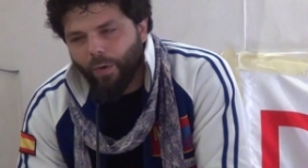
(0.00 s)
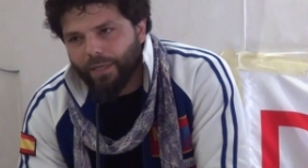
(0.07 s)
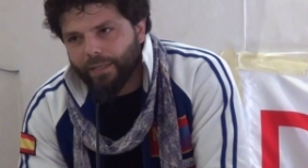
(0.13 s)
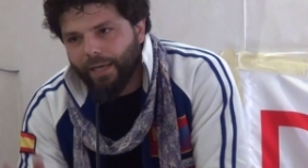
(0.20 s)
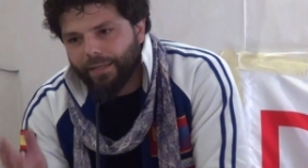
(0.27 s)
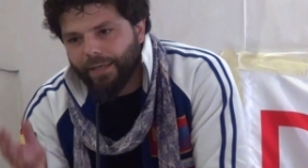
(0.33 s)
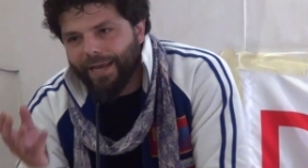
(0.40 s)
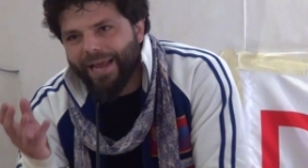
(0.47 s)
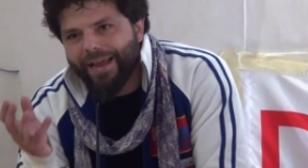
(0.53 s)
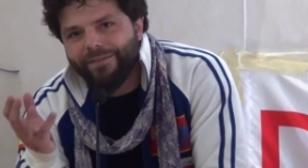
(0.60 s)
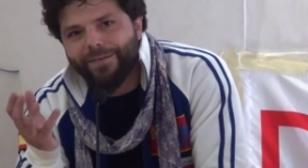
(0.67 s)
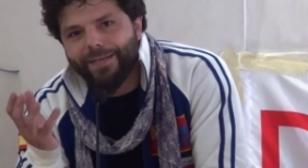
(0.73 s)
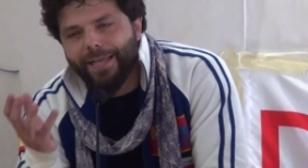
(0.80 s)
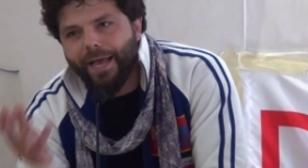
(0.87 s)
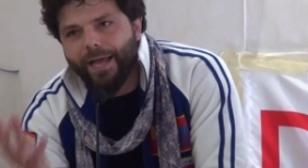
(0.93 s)
Guardate, è
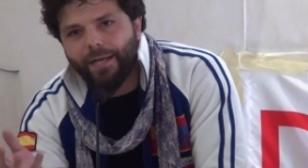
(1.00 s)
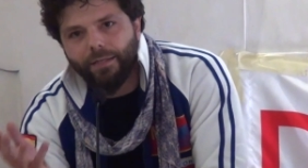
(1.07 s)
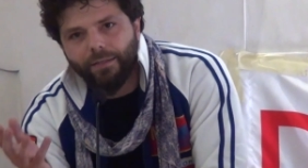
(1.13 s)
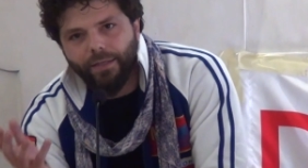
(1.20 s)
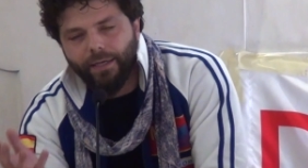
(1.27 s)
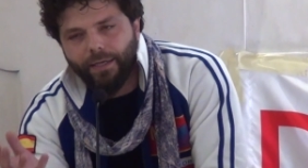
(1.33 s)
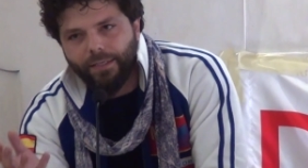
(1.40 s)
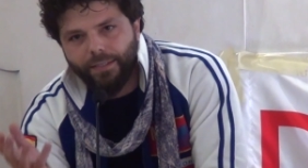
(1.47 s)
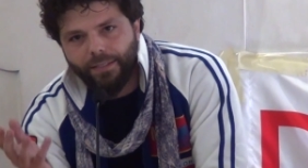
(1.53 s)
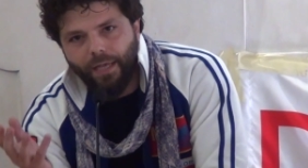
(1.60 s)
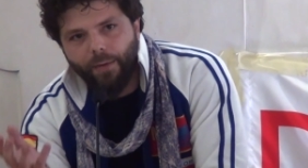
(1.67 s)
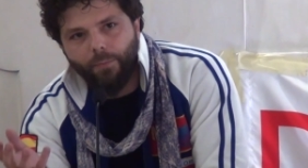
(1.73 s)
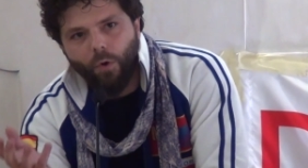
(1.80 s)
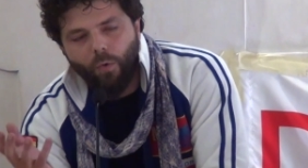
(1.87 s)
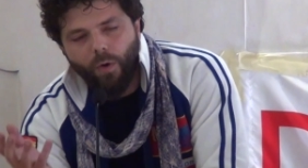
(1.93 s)
evidente che
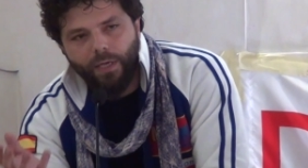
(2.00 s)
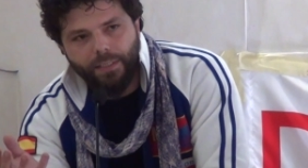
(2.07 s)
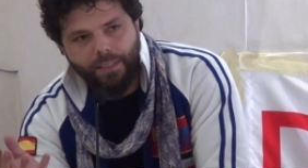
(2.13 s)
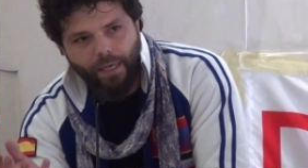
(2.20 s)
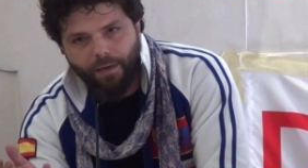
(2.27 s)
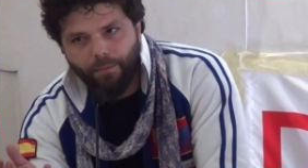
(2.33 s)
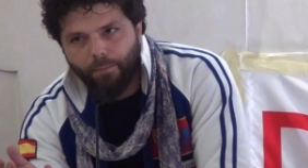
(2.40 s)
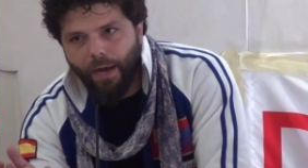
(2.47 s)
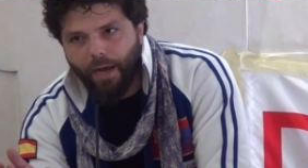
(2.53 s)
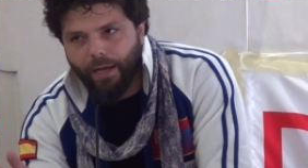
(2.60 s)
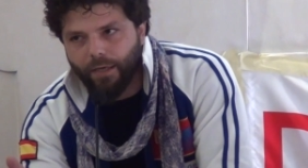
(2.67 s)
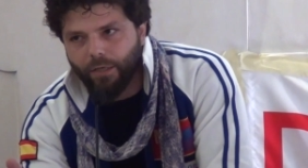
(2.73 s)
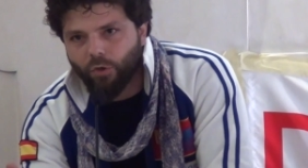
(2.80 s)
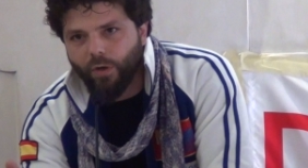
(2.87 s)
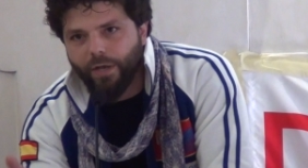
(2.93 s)
siamo quasi al
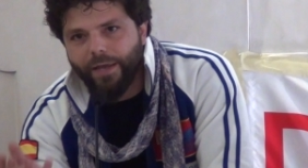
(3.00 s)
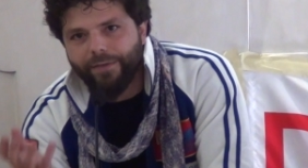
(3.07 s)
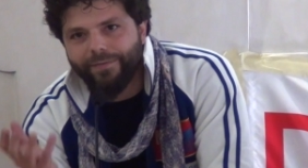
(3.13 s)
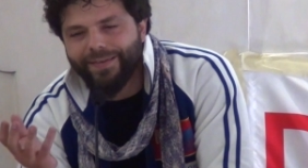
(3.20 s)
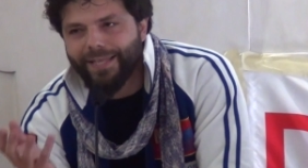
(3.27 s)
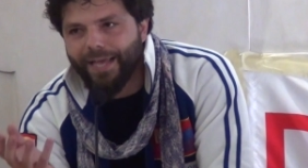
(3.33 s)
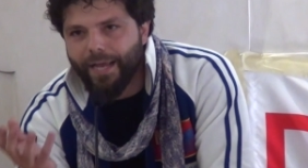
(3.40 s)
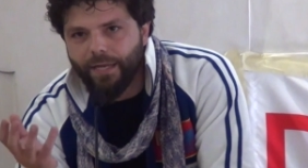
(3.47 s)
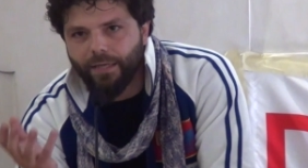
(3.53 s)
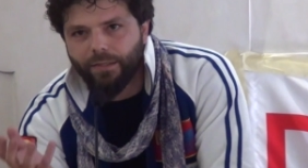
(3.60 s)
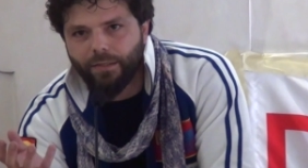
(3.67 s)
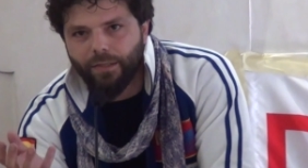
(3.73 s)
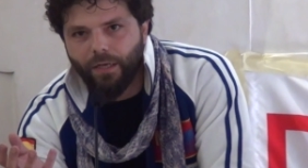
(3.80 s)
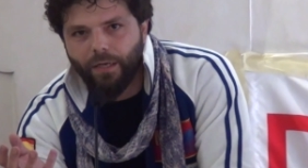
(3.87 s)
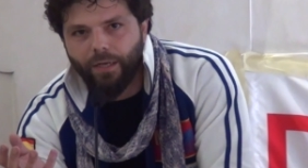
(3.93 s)
baratro, è
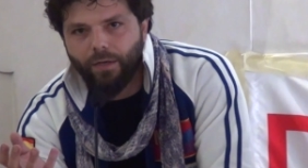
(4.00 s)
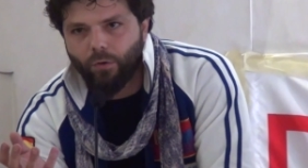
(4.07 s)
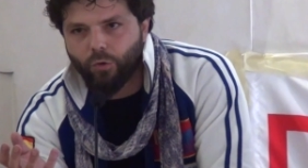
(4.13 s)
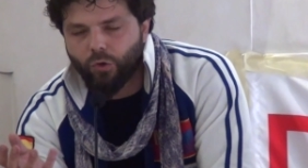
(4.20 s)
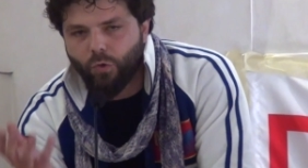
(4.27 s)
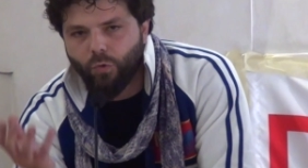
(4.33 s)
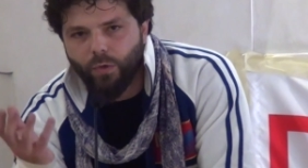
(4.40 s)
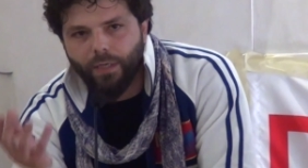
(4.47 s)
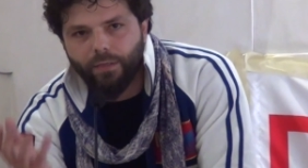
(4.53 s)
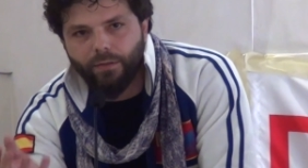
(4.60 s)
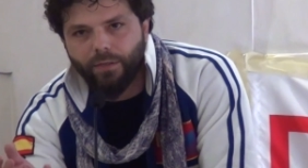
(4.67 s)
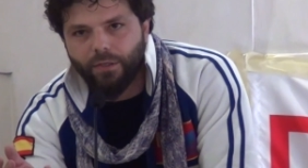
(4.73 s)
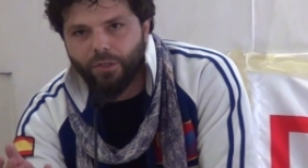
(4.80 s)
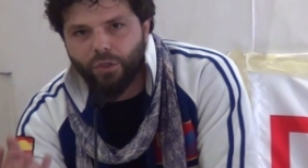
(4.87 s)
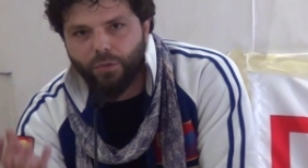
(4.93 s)
evidente
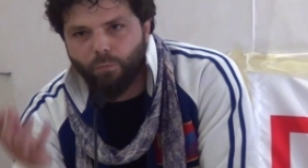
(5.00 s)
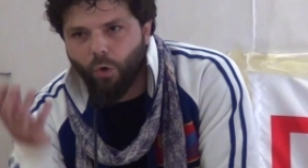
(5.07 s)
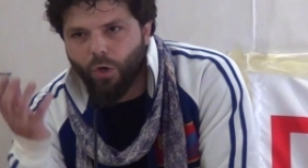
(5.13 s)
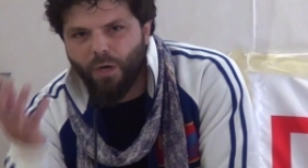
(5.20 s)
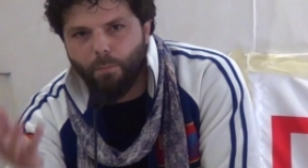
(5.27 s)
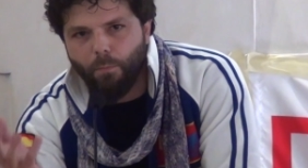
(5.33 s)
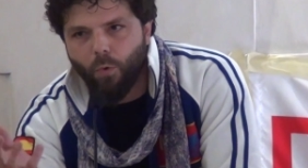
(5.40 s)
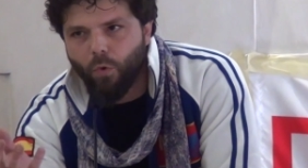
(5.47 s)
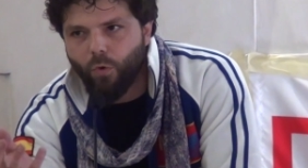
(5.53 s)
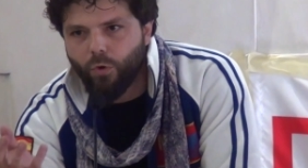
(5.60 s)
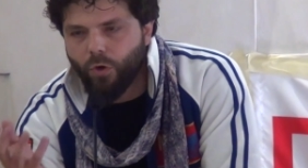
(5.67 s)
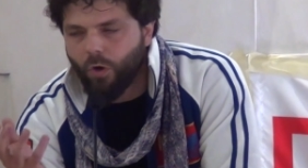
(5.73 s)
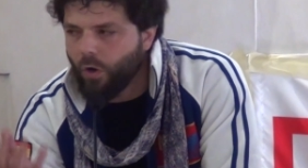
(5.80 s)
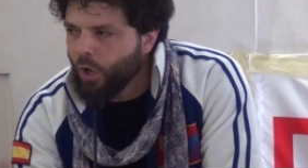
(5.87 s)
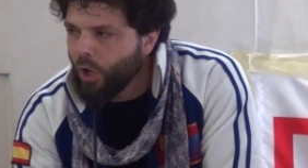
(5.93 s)
l'oscurantismo, il
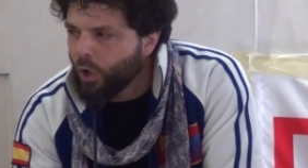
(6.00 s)
buio